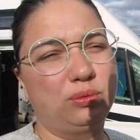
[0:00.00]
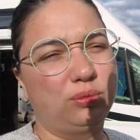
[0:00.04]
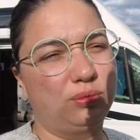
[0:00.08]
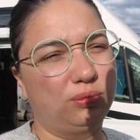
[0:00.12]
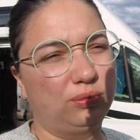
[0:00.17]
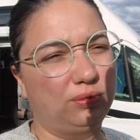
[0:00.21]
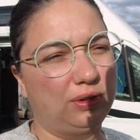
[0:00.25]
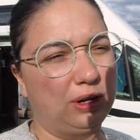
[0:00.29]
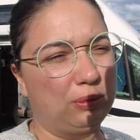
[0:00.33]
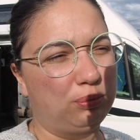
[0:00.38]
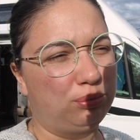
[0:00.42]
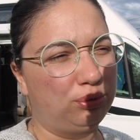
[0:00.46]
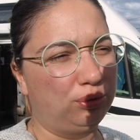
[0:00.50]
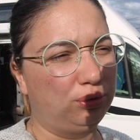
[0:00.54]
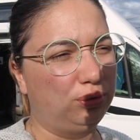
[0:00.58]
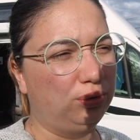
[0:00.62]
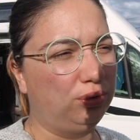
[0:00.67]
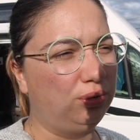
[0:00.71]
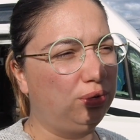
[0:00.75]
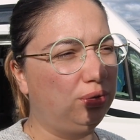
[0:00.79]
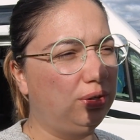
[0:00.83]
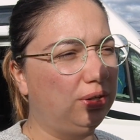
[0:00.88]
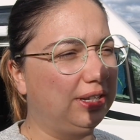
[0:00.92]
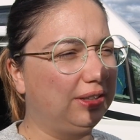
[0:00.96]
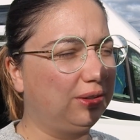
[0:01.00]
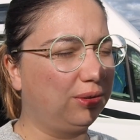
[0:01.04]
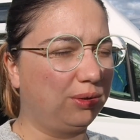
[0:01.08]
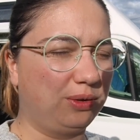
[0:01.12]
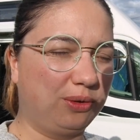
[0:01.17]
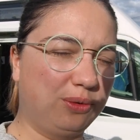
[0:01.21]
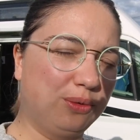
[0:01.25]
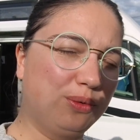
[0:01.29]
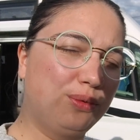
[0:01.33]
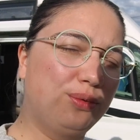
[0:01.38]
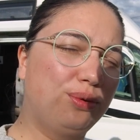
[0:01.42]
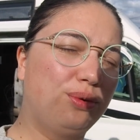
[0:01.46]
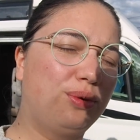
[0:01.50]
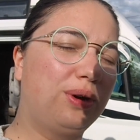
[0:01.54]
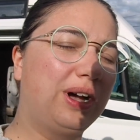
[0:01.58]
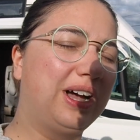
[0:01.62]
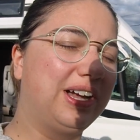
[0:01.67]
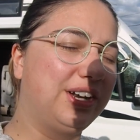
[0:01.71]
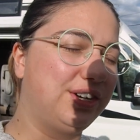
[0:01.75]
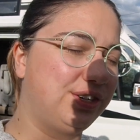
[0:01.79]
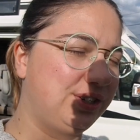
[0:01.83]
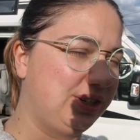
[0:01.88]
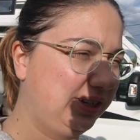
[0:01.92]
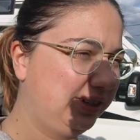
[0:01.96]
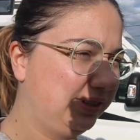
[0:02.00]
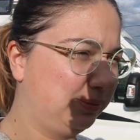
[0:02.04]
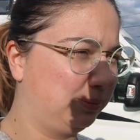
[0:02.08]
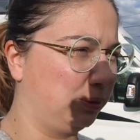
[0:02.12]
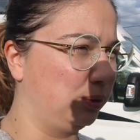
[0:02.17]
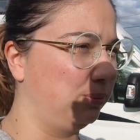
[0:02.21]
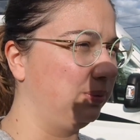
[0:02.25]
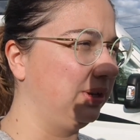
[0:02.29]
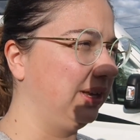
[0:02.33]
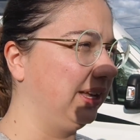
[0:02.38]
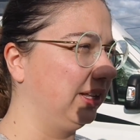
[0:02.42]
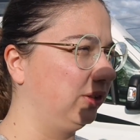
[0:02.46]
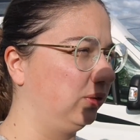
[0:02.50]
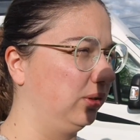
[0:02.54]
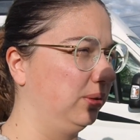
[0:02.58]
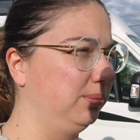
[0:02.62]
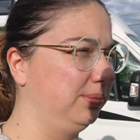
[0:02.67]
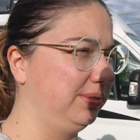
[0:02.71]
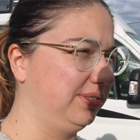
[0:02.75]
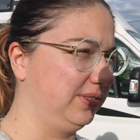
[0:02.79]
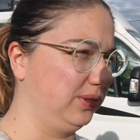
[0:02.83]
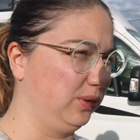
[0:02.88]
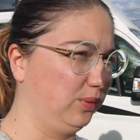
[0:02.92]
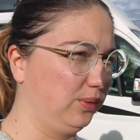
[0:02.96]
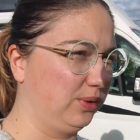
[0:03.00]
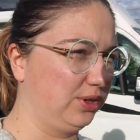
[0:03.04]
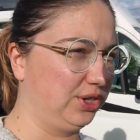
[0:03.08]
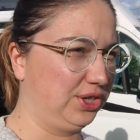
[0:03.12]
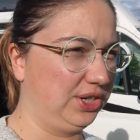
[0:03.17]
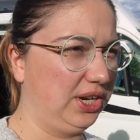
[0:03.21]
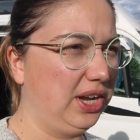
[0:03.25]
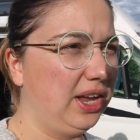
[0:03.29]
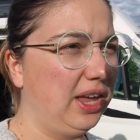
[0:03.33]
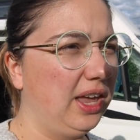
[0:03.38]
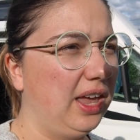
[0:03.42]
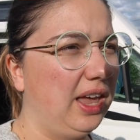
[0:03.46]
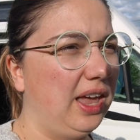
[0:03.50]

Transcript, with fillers: on va plutôt être encouragé, c'est pas obligatoire, mais c'est encouragé,